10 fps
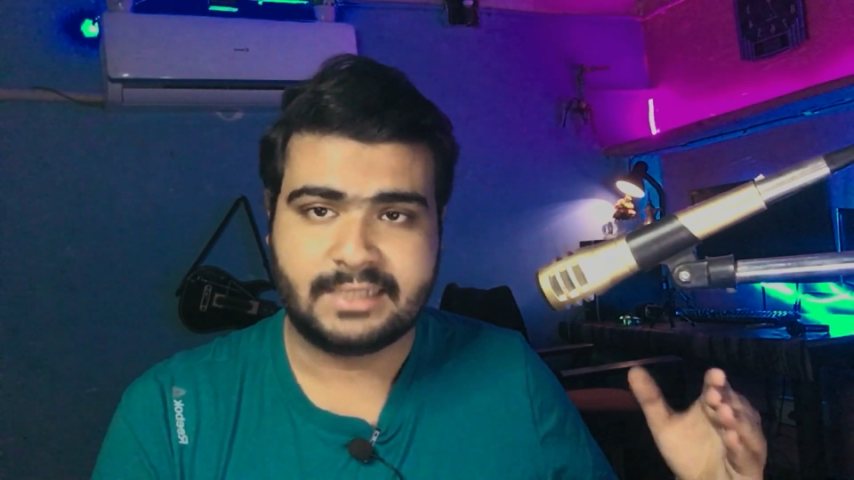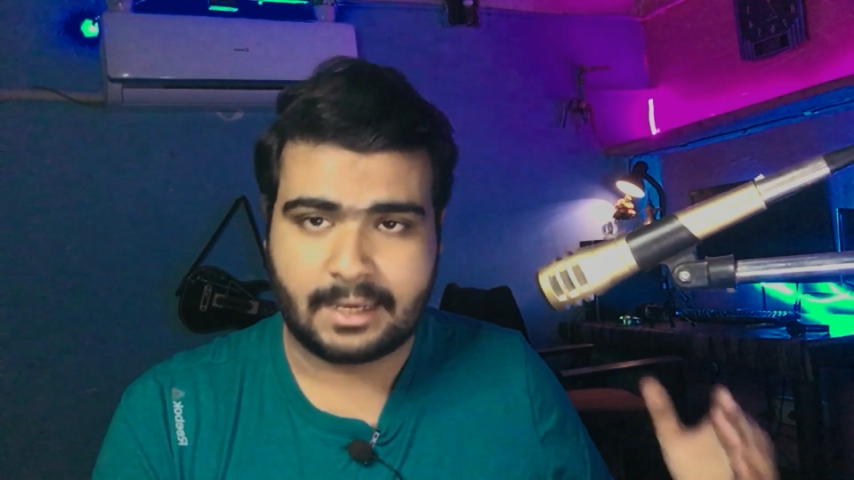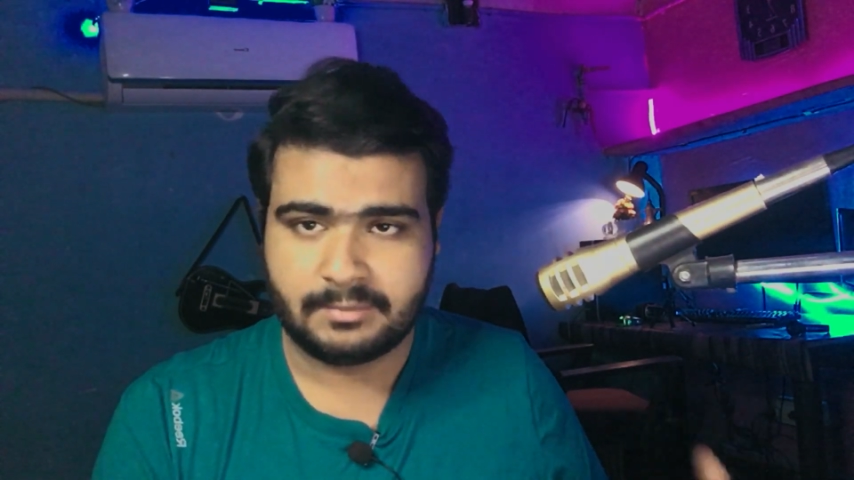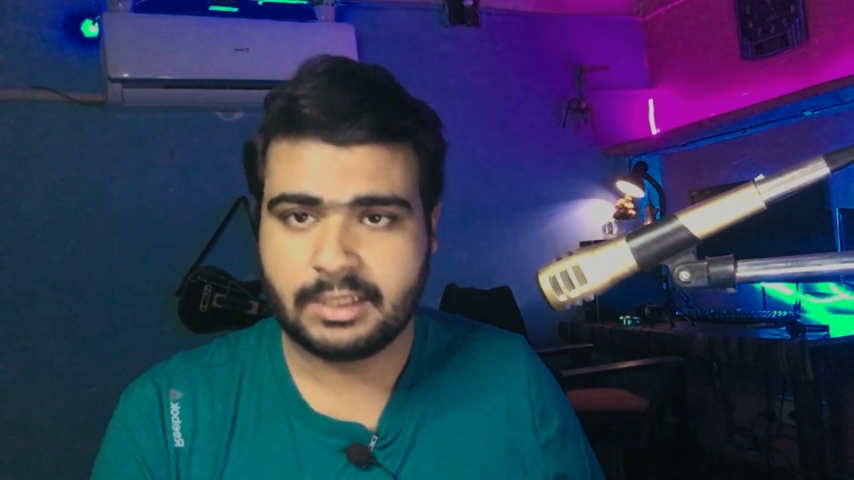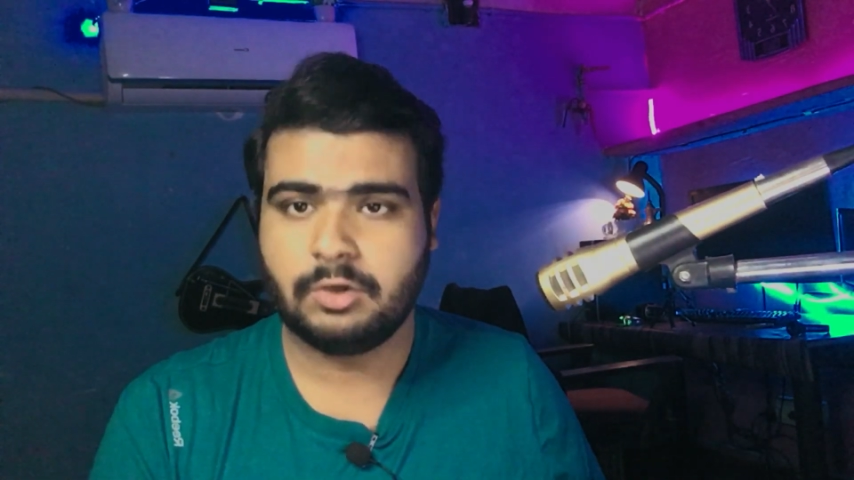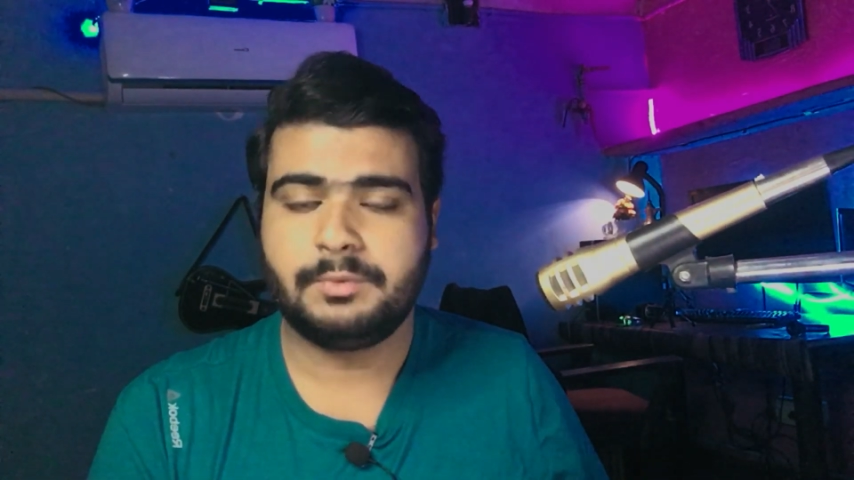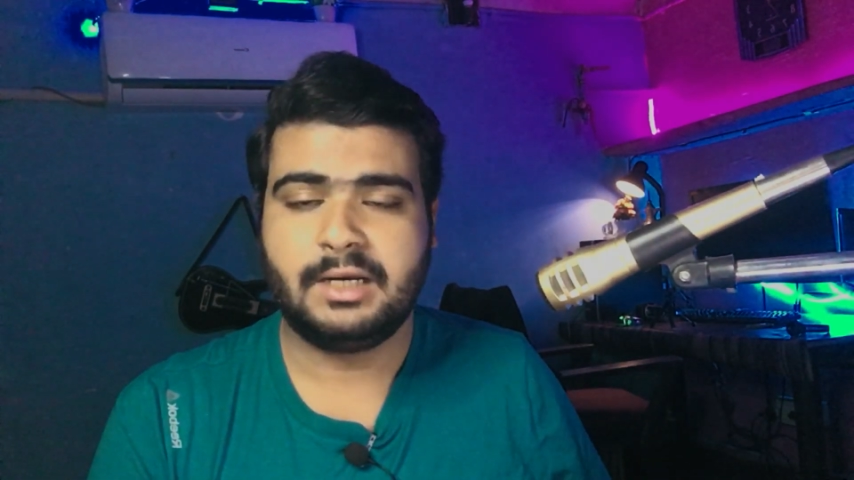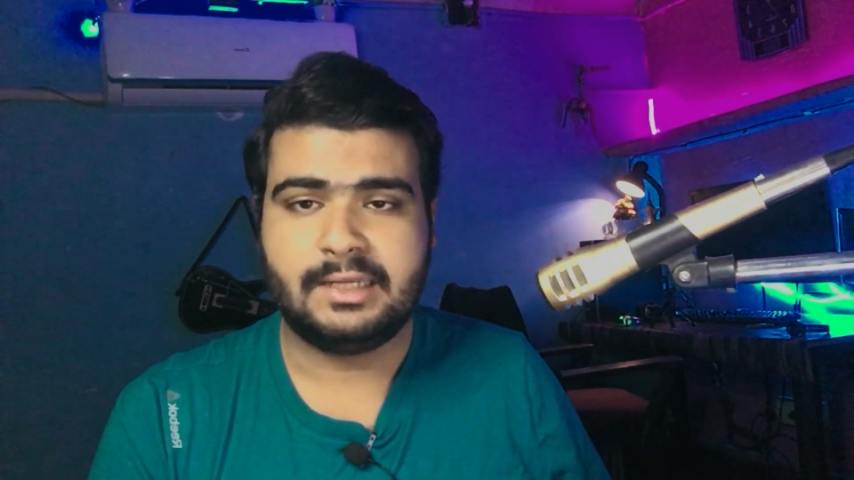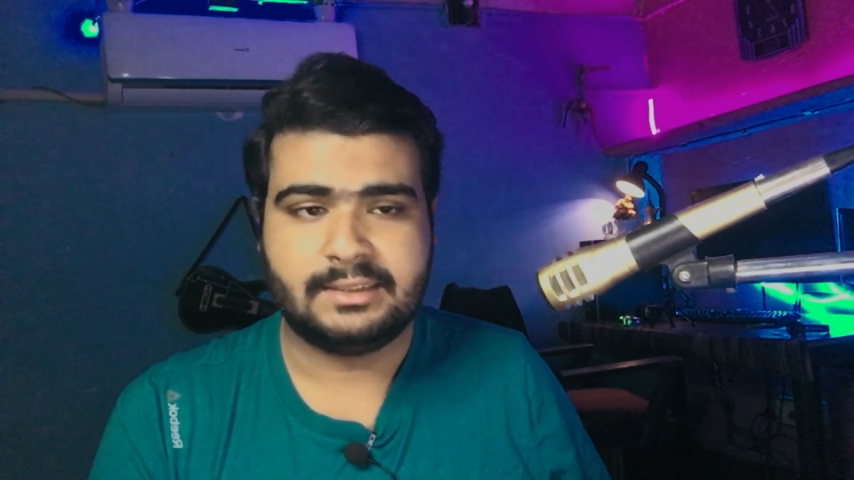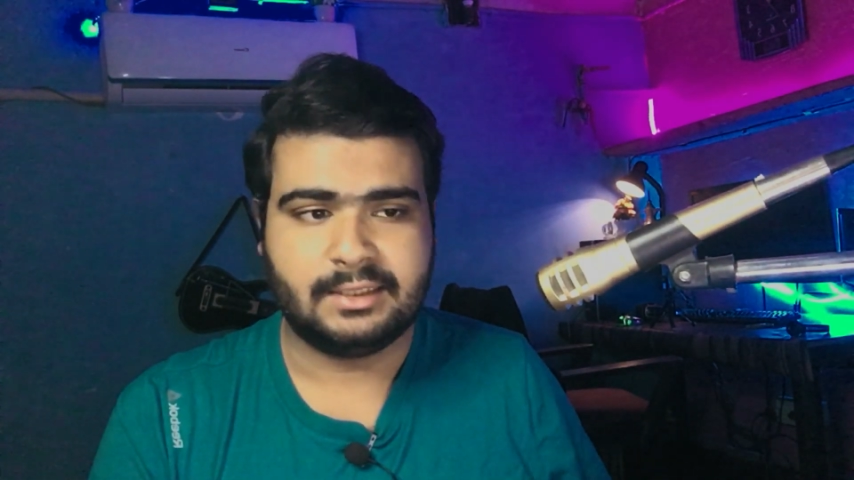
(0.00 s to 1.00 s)
टाइमलाइन के ऊपर
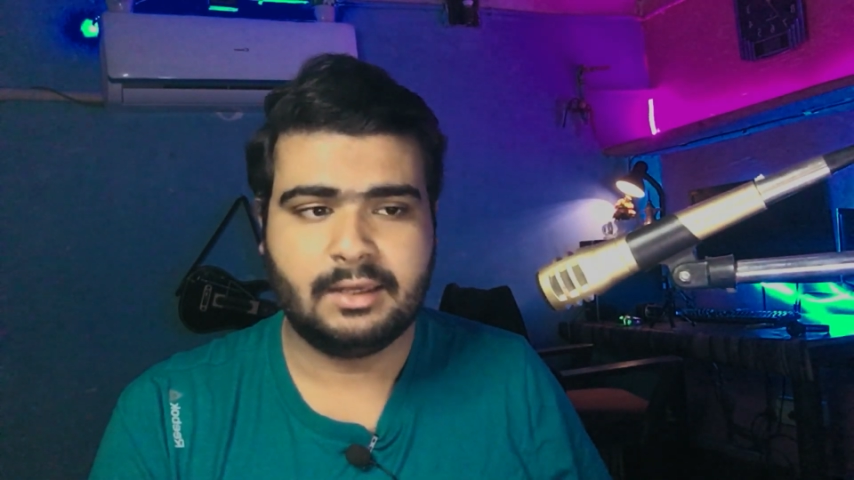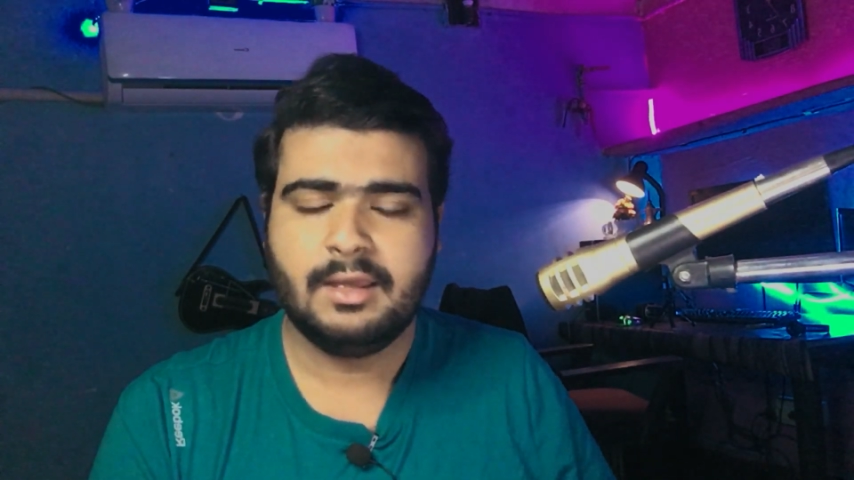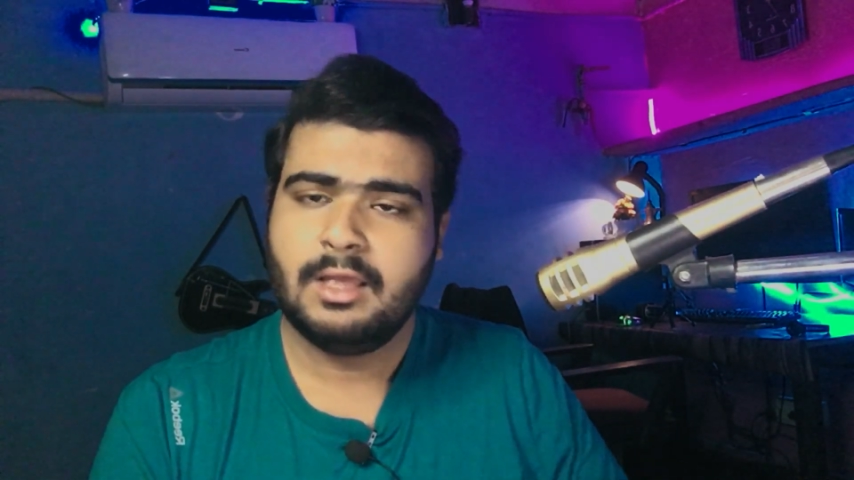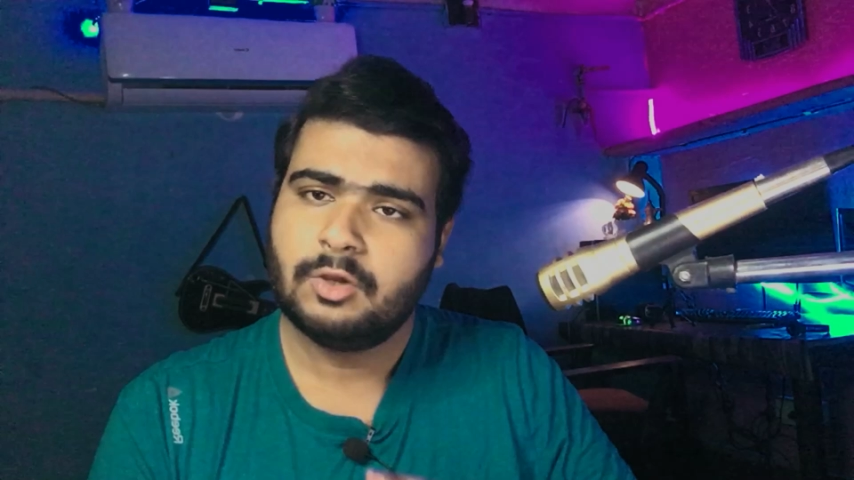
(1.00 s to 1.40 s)
ले आते हैं